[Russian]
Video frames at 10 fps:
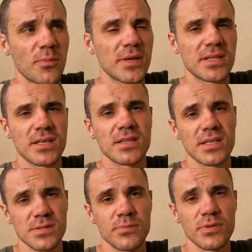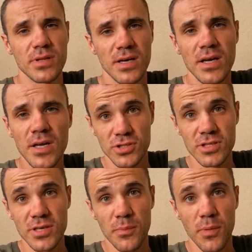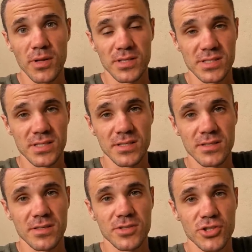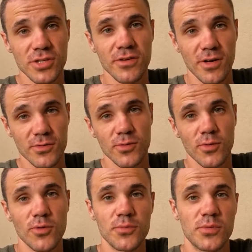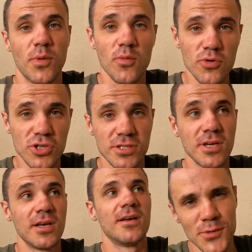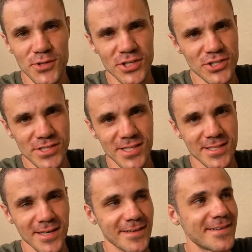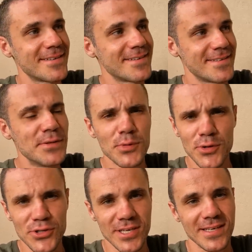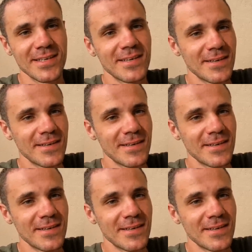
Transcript: но опять-таки нас было 4 полноценных человека, кто любит покушать, Мирошка чисто так немножко.